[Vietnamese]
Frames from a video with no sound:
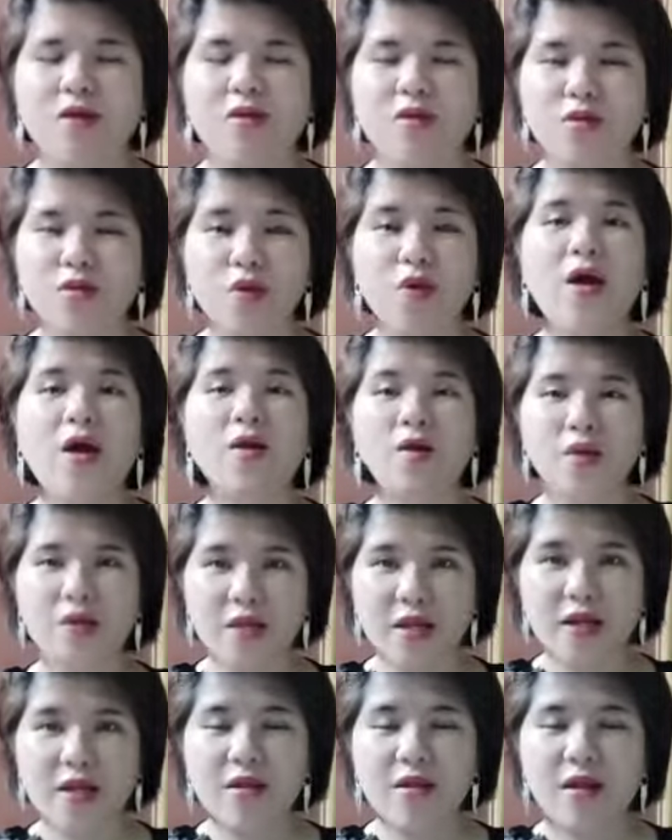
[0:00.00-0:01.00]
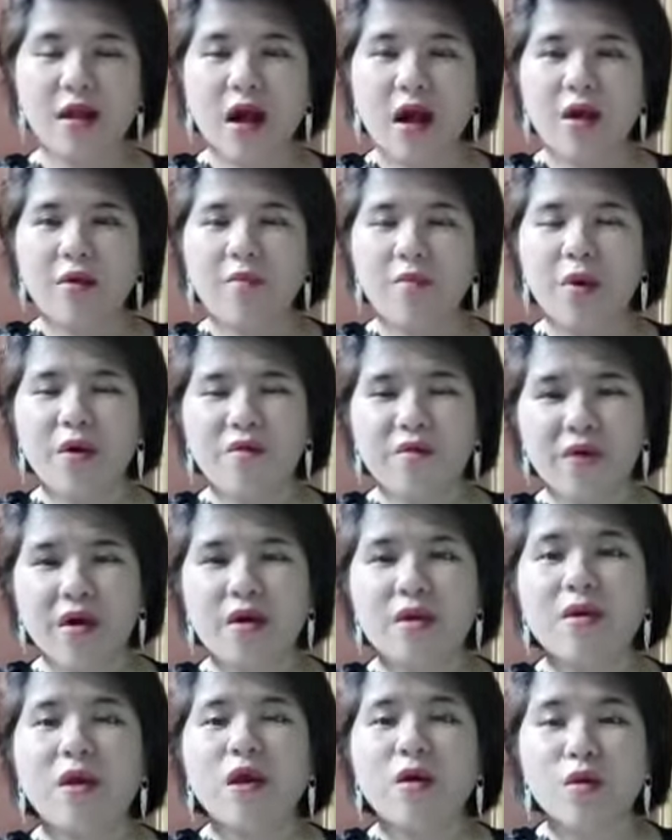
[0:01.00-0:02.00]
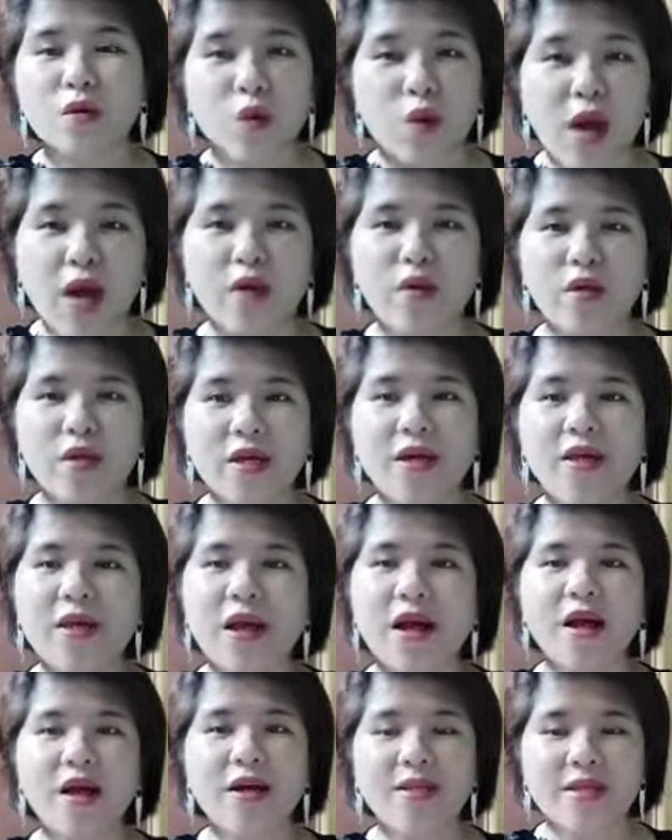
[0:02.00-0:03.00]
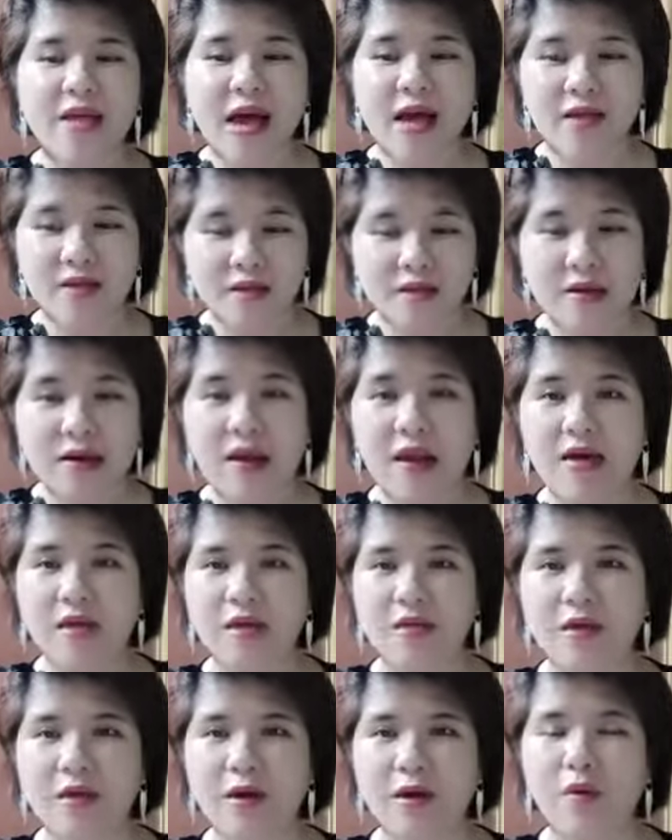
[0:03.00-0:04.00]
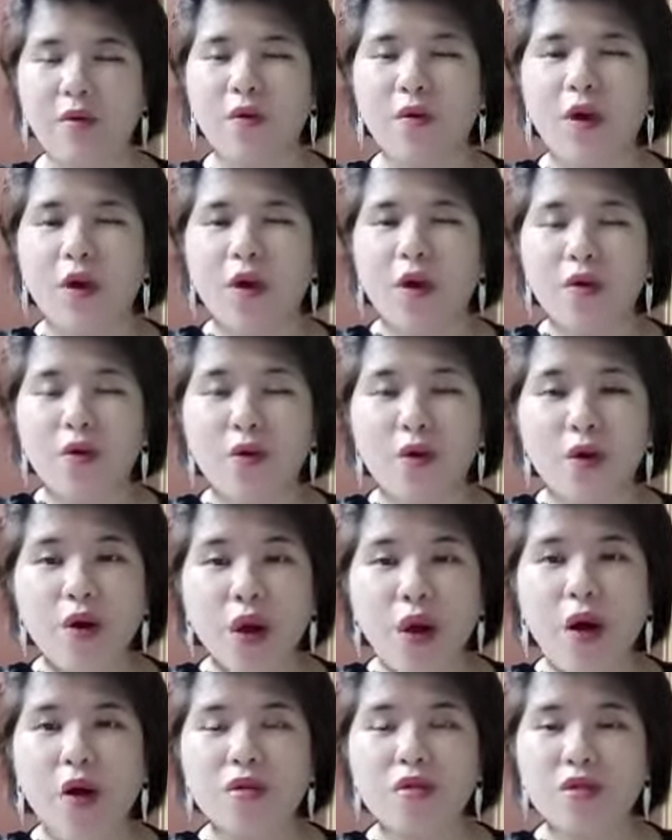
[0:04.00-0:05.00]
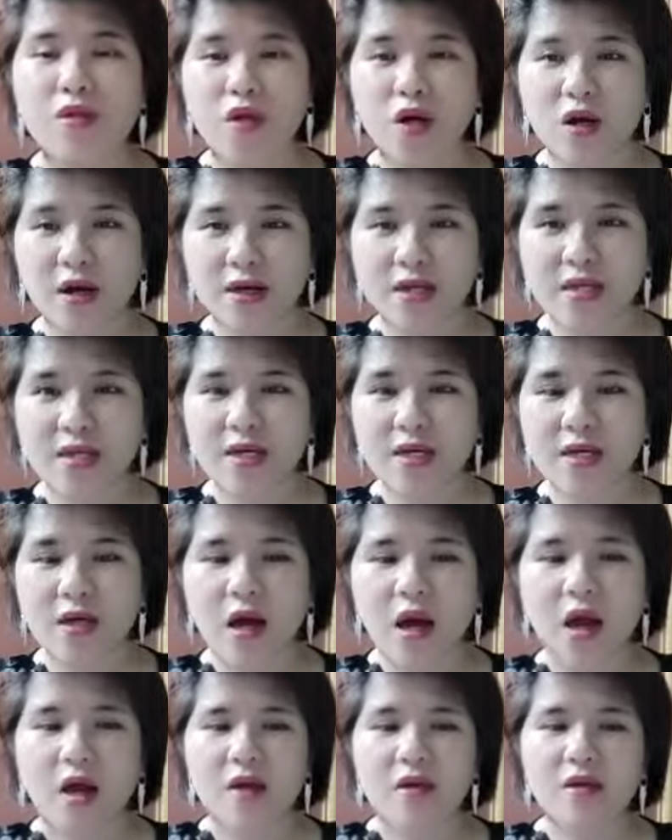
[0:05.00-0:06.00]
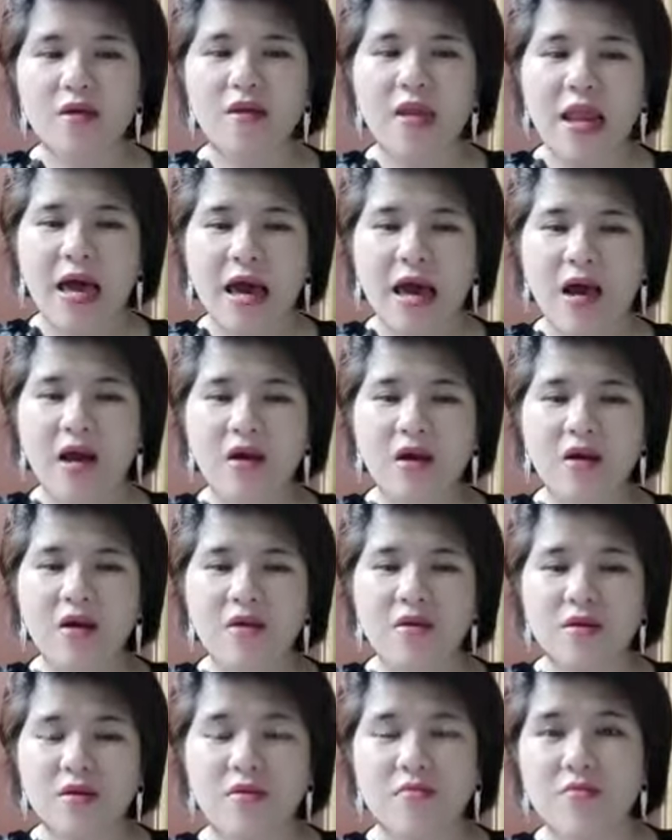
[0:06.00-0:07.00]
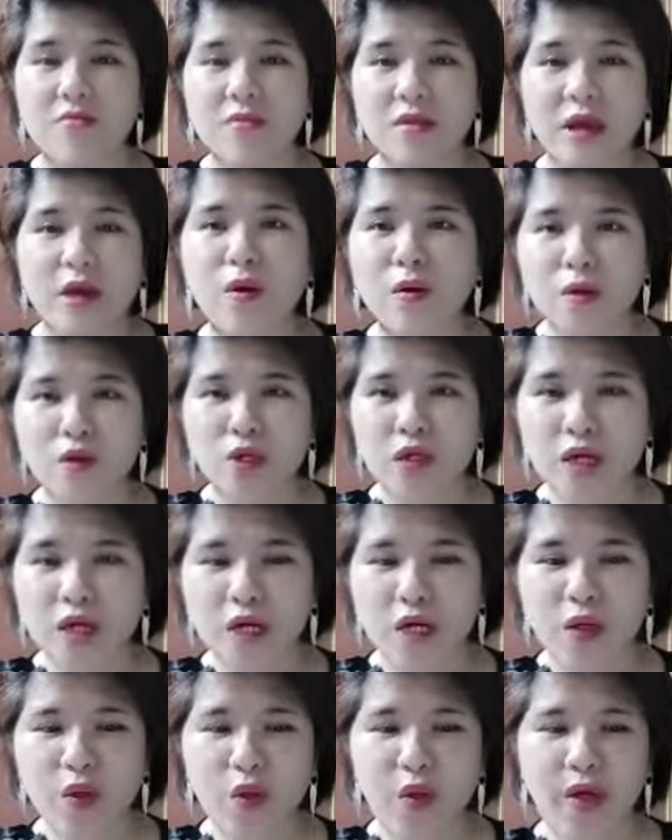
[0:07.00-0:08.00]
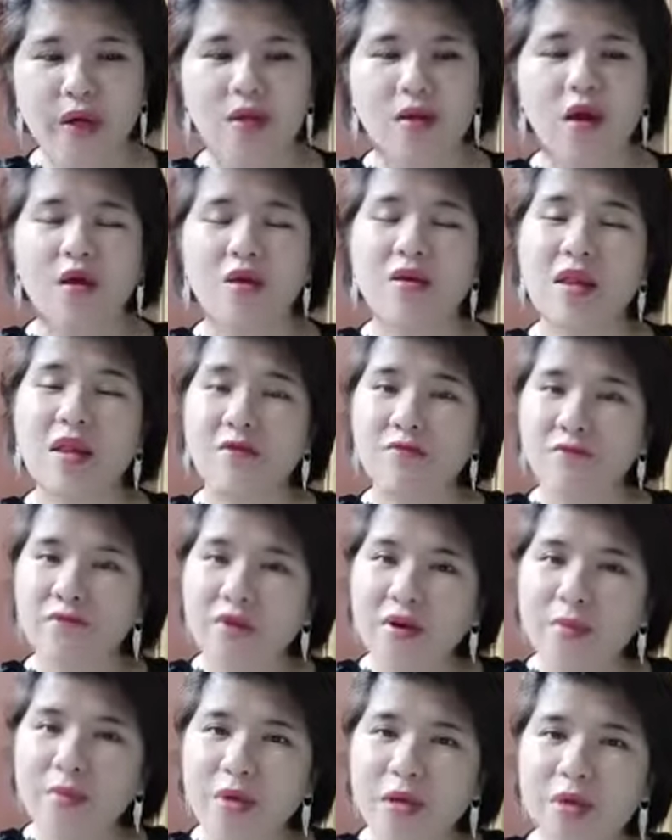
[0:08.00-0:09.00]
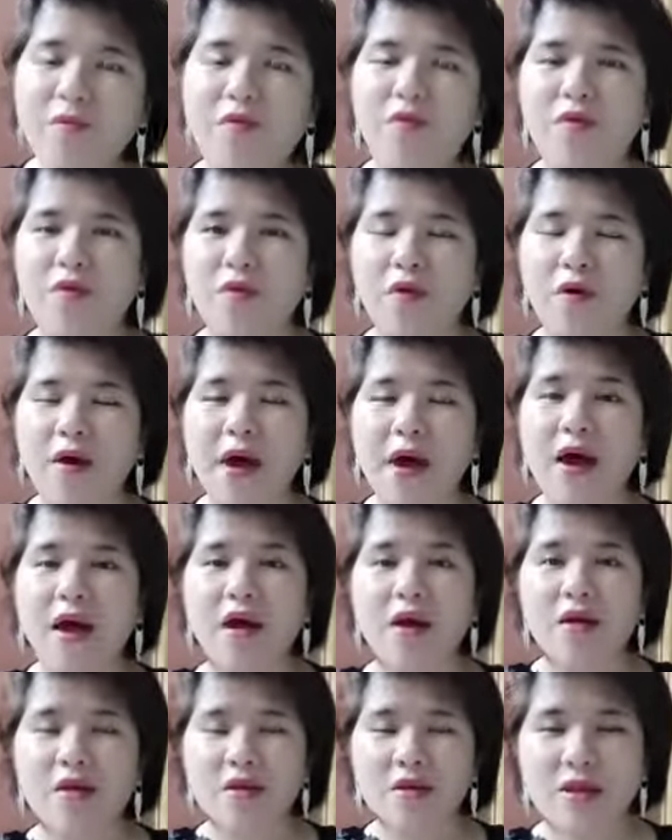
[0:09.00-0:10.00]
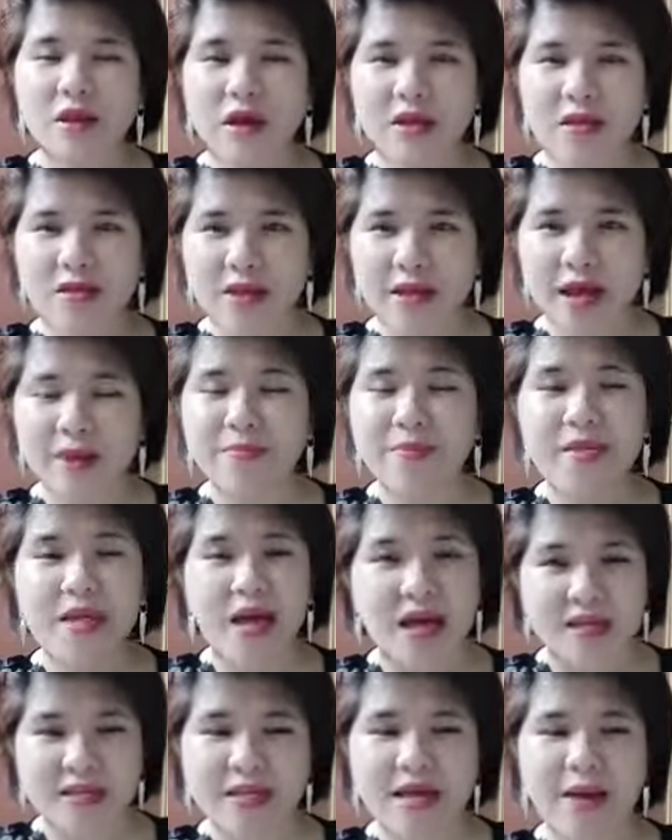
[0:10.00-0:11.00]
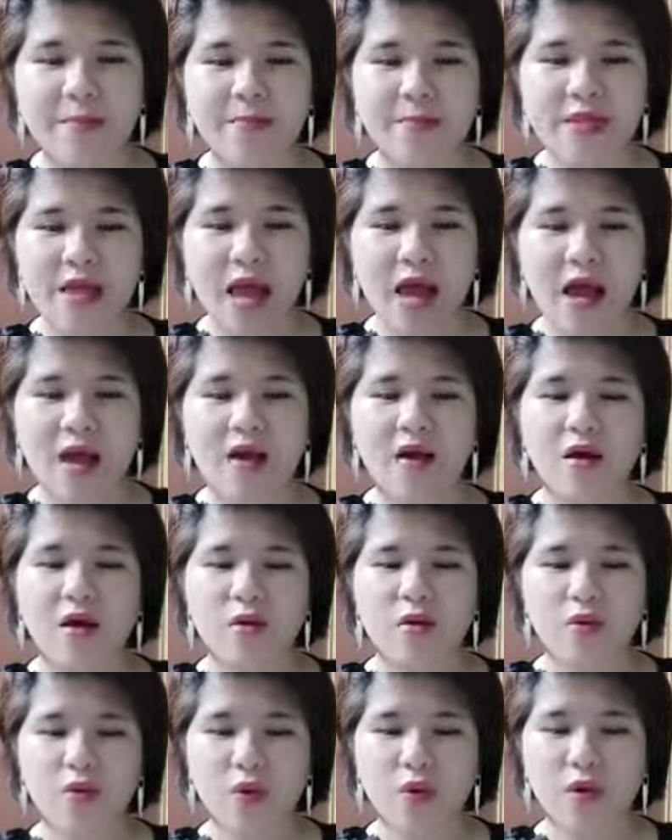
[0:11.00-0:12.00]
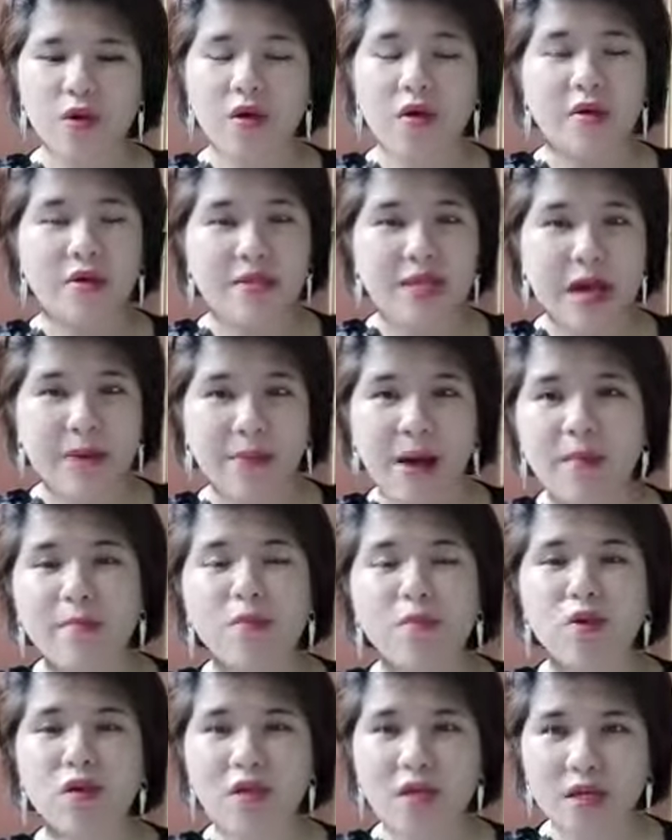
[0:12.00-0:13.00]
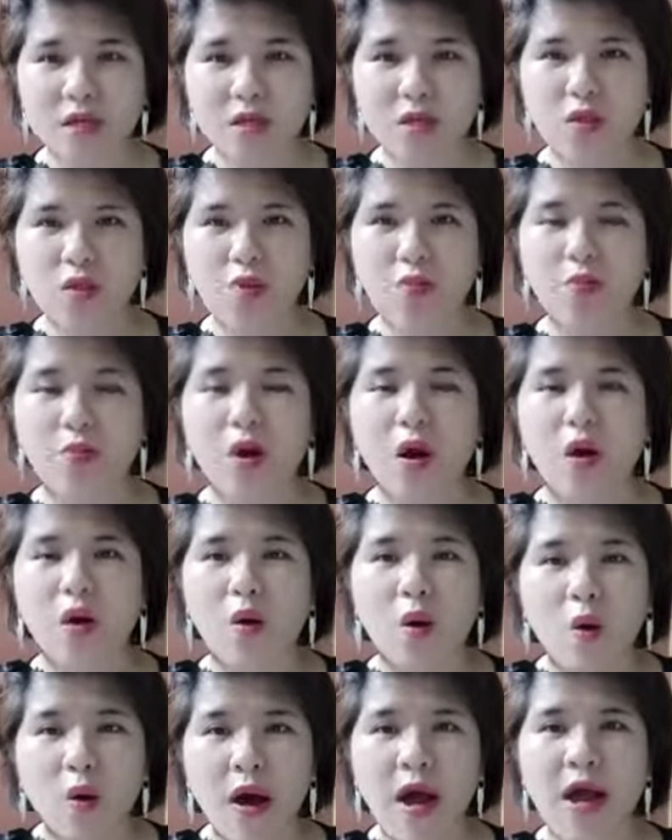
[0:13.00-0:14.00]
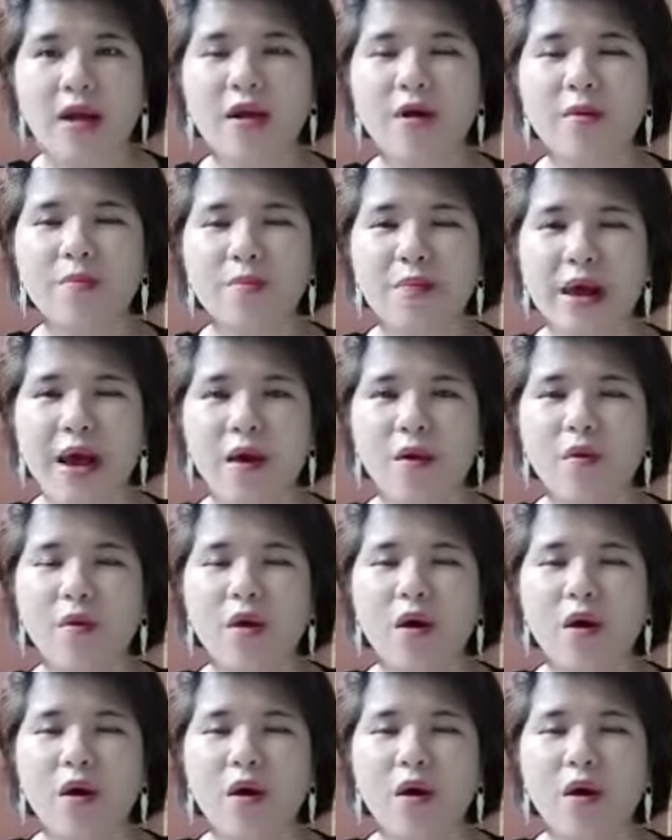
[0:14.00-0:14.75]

dối loạn nội tiết bởi vì dối loạn nội tiết đã gây ra rất là nhiều nỗi lo cho các chị như là thay đổi chu kỳ kinh nguyệt là viêm nhiễm phụ khoa như là nám da, sạm da, rồi giảm ham muốn tình dục, khô hạn âm đạo,